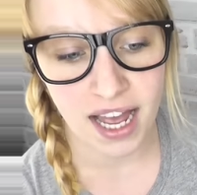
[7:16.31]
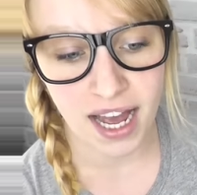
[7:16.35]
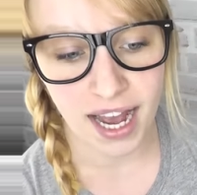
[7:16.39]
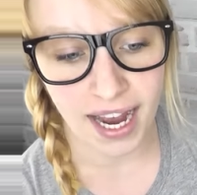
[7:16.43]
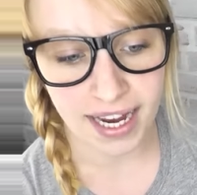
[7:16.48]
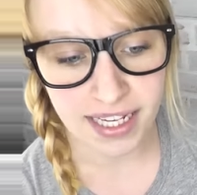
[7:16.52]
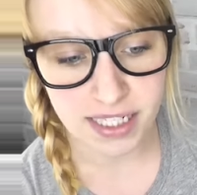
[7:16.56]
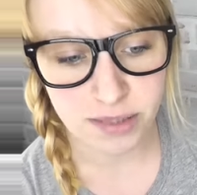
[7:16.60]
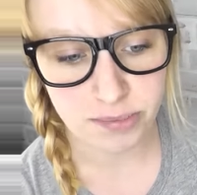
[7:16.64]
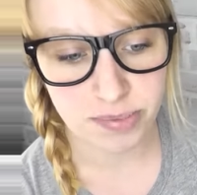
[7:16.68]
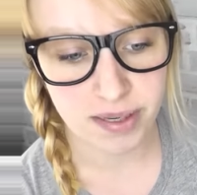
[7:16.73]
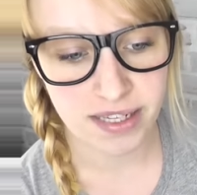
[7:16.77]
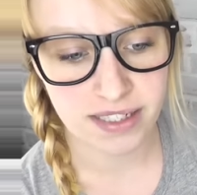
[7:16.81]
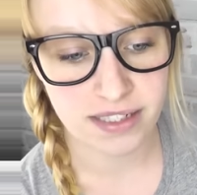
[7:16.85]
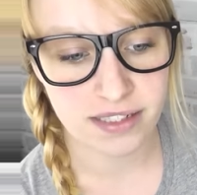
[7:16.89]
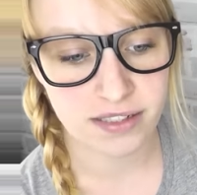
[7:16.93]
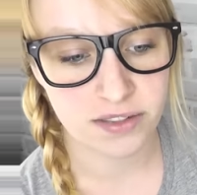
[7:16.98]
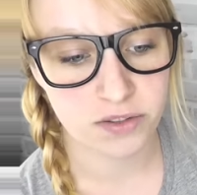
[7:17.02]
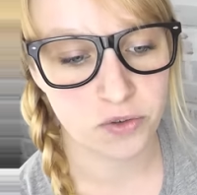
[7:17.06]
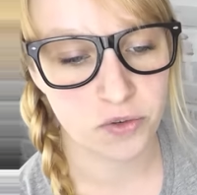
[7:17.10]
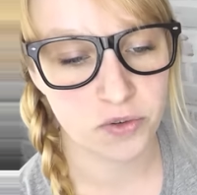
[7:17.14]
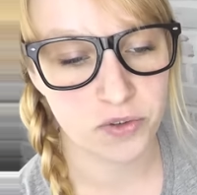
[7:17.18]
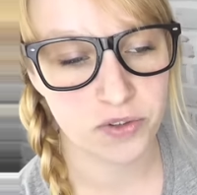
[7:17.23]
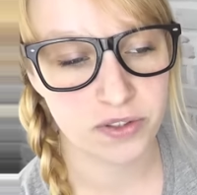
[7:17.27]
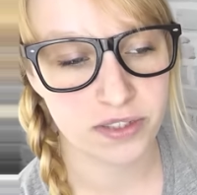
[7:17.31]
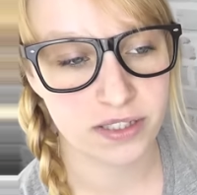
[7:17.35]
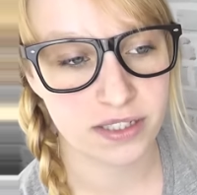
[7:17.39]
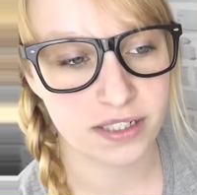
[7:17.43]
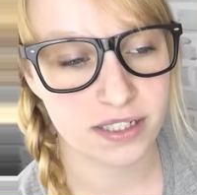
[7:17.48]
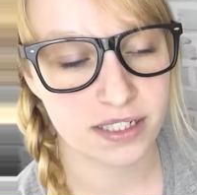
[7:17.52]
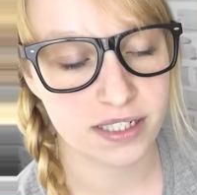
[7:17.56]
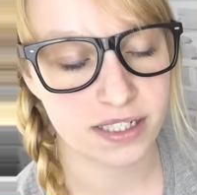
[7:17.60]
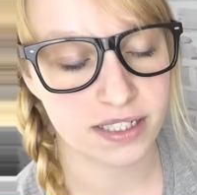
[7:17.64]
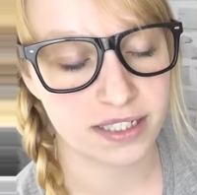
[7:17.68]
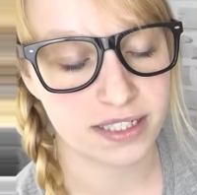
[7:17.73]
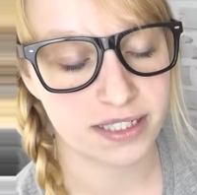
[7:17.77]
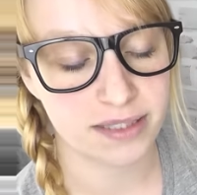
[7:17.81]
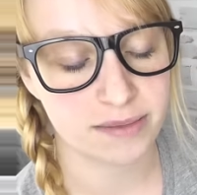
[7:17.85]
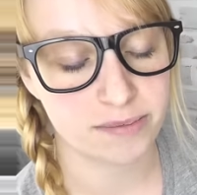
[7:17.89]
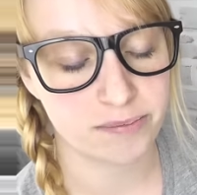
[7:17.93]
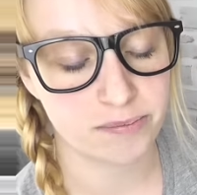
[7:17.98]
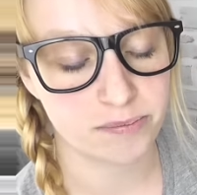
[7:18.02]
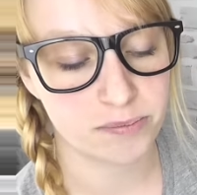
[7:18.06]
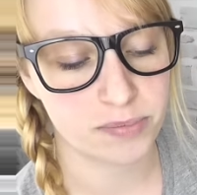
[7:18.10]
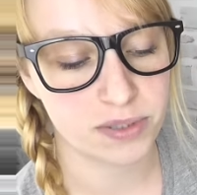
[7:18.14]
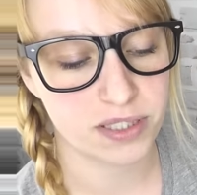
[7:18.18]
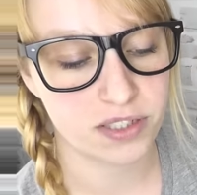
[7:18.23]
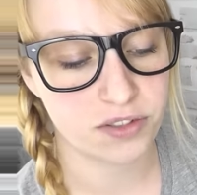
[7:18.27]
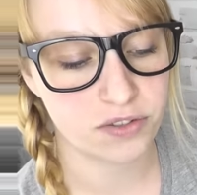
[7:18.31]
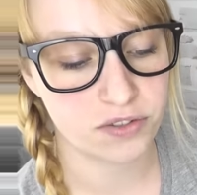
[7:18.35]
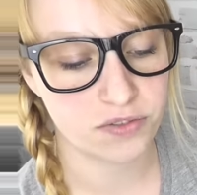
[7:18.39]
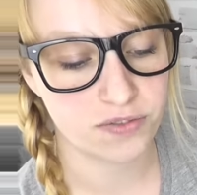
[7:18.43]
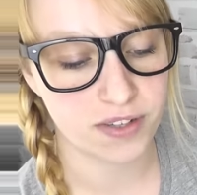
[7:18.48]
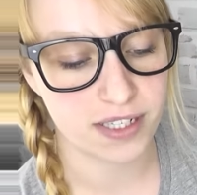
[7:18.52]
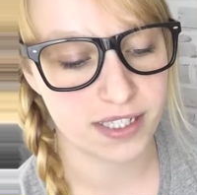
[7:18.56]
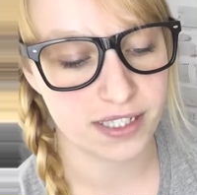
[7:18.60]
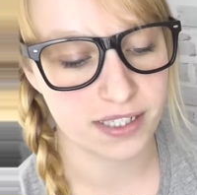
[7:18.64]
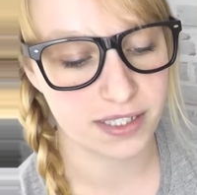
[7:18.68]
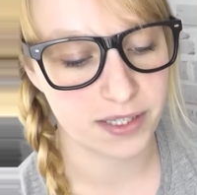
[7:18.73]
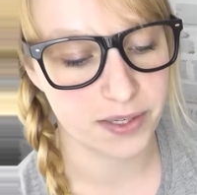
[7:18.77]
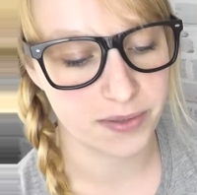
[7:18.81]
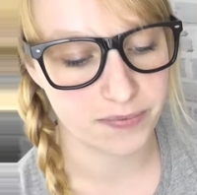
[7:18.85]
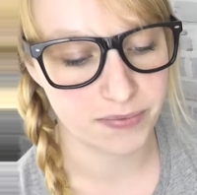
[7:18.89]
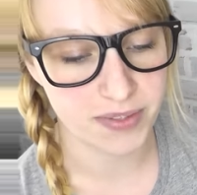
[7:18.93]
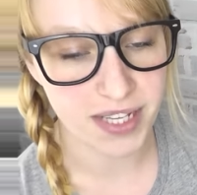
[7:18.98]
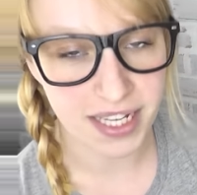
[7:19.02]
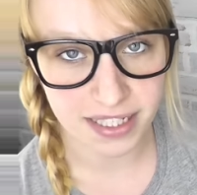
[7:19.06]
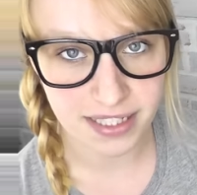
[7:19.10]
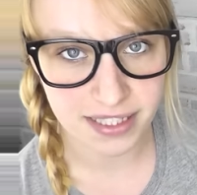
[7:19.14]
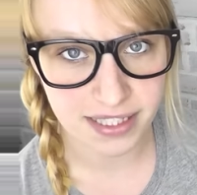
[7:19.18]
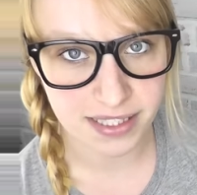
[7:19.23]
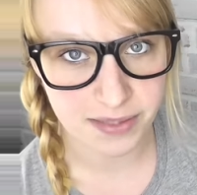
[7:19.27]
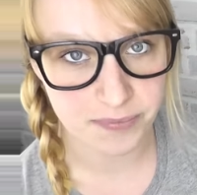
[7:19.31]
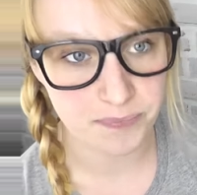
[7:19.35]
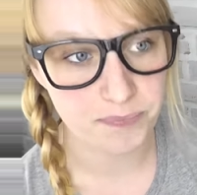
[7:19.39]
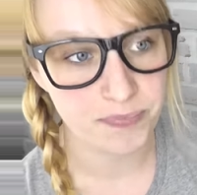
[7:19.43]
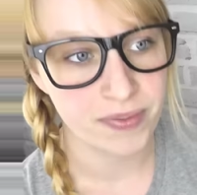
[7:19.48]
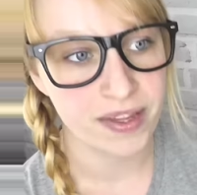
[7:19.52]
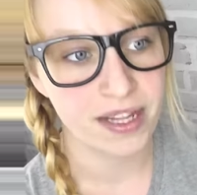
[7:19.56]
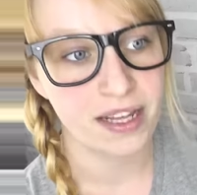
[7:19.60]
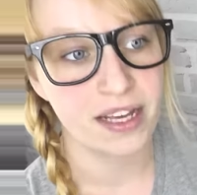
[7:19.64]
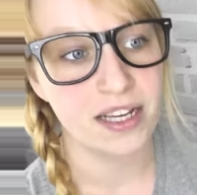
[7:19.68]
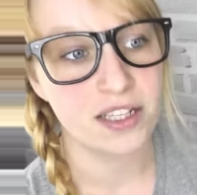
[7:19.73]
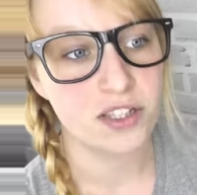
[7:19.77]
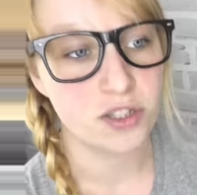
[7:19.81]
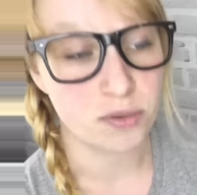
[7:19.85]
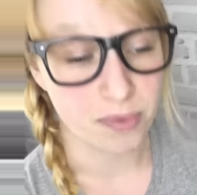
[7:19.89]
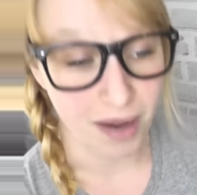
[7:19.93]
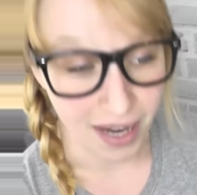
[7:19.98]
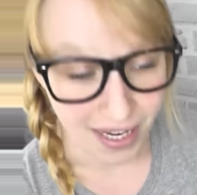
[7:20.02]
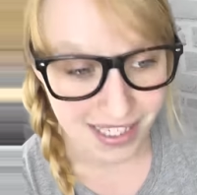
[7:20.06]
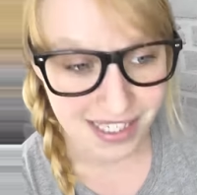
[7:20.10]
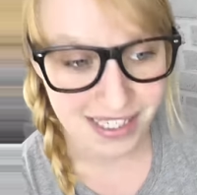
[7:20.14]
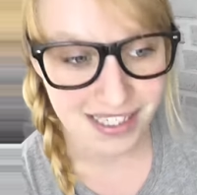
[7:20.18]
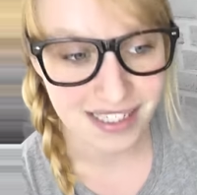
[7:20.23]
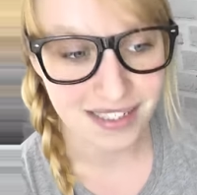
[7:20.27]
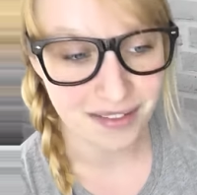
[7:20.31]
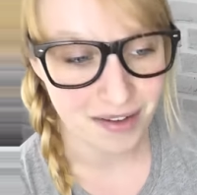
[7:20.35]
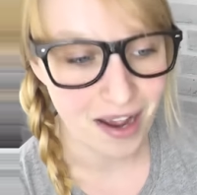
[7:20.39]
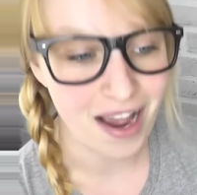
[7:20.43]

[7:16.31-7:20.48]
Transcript: Reisepässe und ähm, beziehungsweise Tickets zum Reisen